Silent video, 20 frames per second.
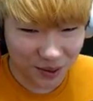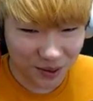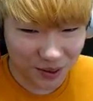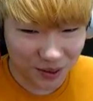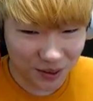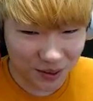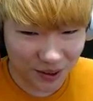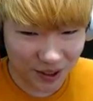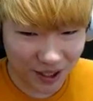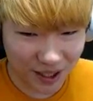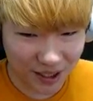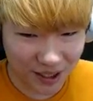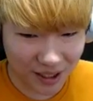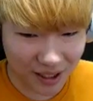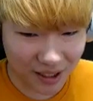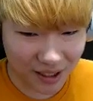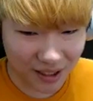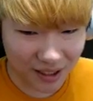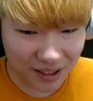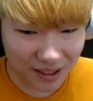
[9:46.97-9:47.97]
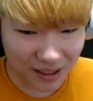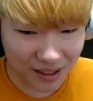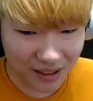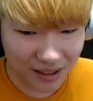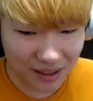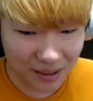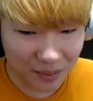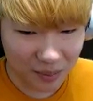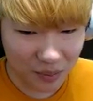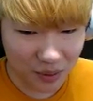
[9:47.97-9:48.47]
이거 갈아 갈아 갈아
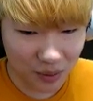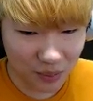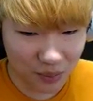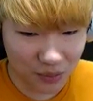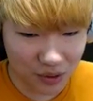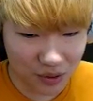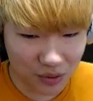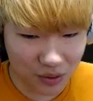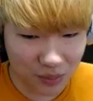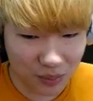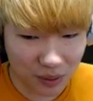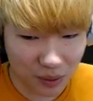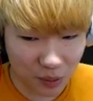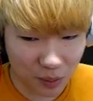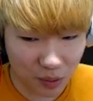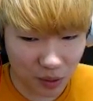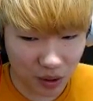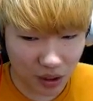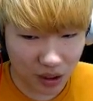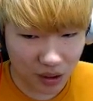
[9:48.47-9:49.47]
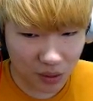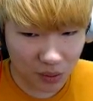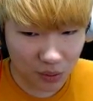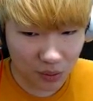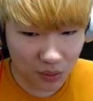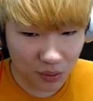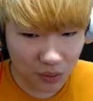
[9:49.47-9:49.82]
필요 없는 것들은 바로바로 갈고